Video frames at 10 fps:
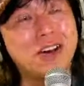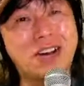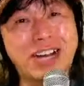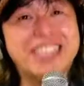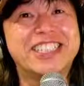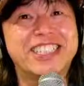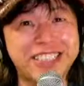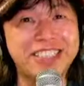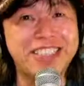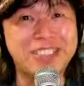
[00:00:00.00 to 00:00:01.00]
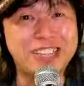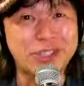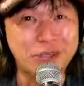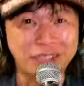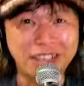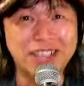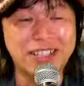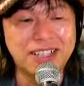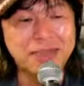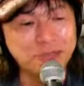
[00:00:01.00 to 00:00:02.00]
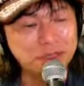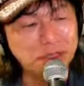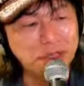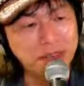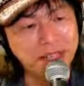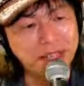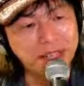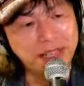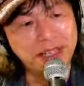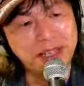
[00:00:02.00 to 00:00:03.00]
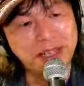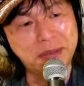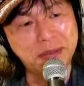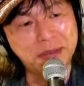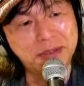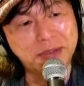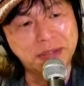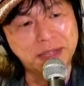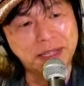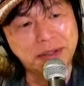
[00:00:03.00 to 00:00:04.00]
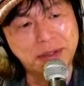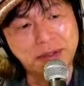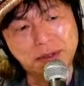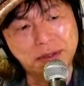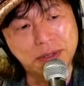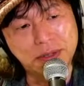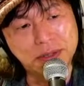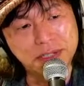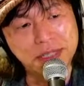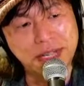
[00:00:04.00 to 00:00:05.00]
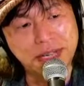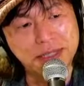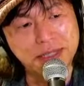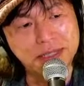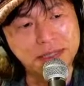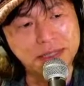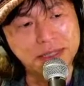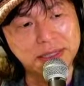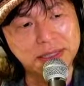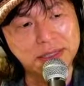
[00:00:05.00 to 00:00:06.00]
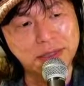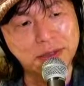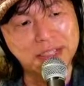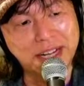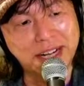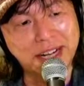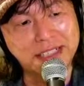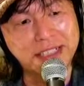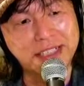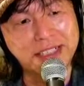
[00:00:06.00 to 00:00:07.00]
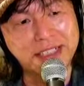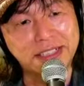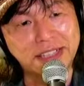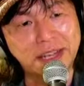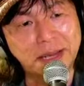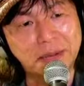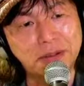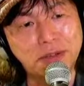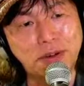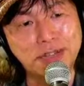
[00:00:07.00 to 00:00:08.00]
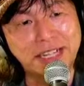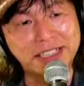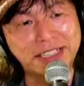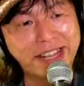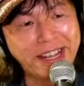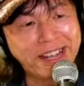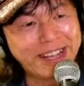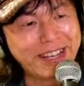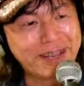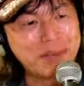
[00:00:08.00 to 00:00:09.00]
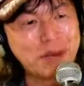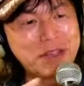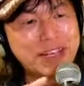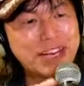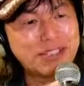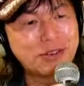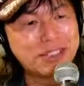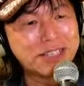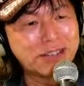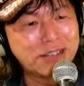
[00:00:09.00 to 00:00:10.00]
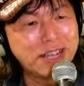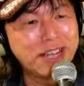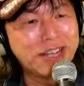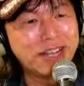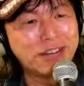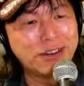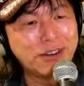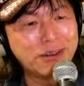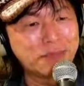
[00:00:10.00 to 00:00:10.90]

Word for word: 形ですね字面っていうかそれをねあ僕ずっとあの好きなちょっとおしゃれな感じなんでねやっぱこういう感じでねボビー・アート・レザーのねあの